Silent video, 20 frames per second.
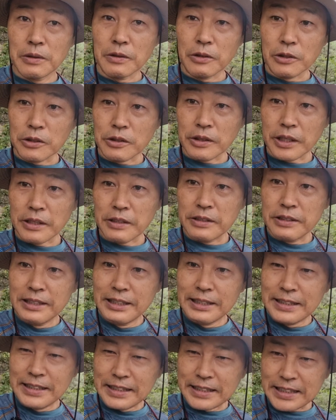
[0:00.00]
어떻게 해요?
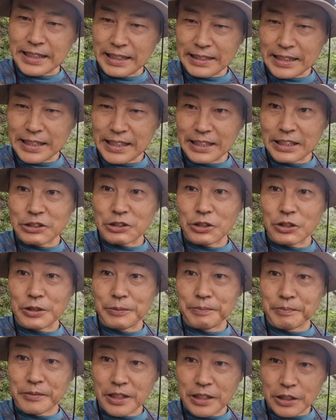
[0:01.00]

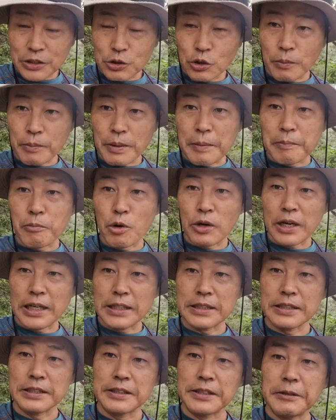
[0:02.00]
자장가처럼 계속
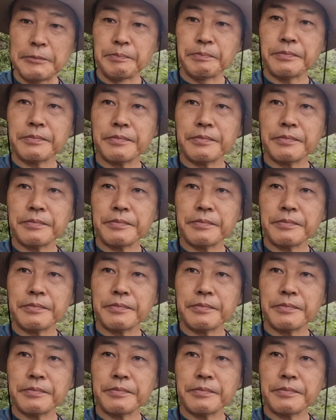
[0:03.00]
반복하는 거예요.